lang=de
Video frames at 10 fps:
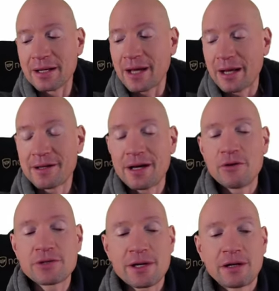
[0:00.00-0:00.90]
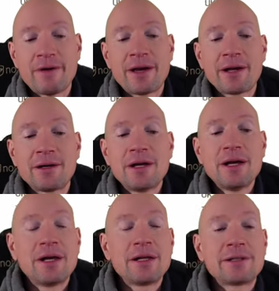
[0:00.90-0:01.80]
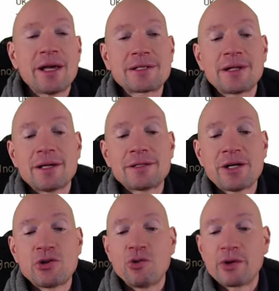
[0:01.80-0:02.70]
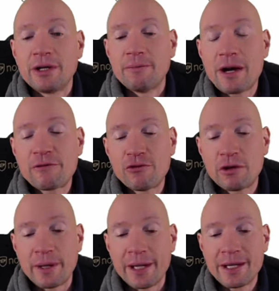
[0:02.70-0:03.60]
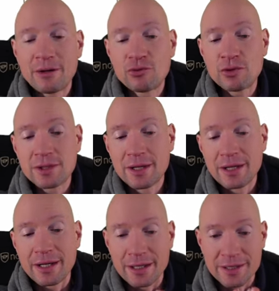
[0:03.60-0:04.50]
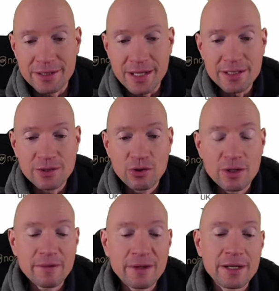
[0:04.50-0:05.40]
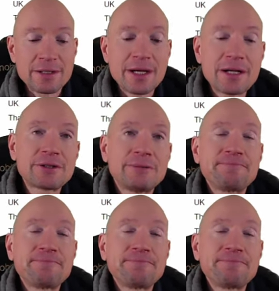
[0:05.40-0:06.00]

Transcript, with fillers: Die andere Aussage wäre ja, Tesla ist Technologie- und Marktführer bei E-Autos. Ist das noch intakt?